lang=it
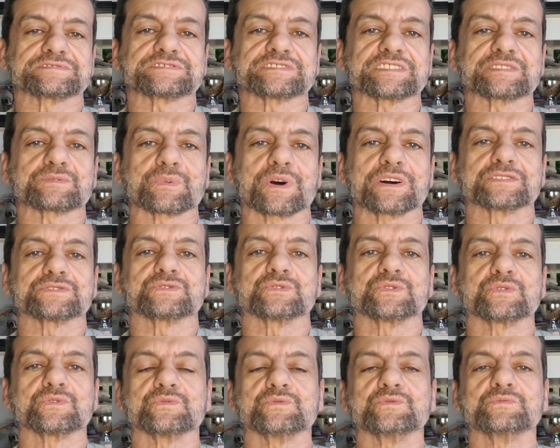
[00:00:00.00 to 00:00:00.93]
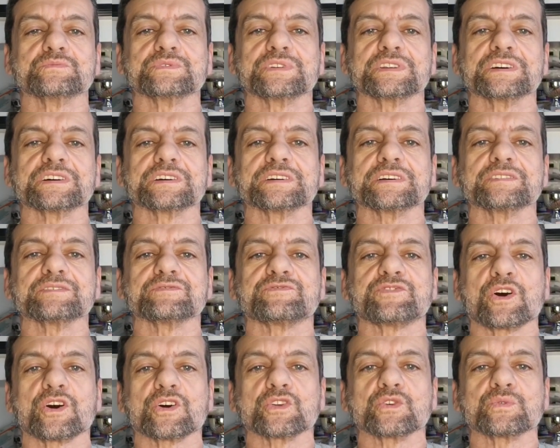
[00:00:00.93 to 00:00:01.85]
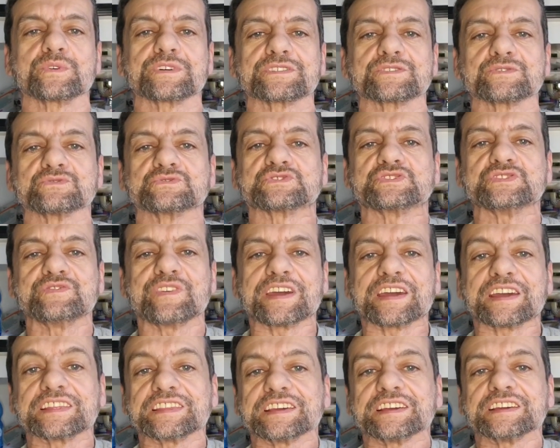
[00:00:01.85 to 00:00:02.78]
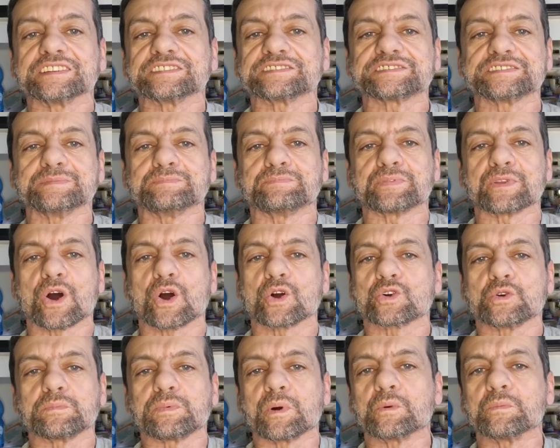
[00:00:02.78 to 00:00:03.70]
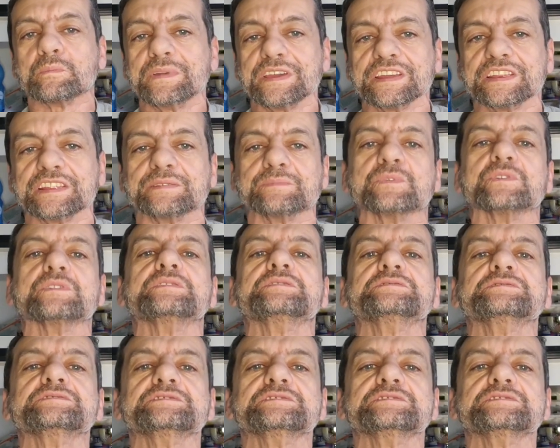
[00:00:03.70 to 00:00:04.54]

se quando un eh, follower non ti vede si preoccupa un minimo.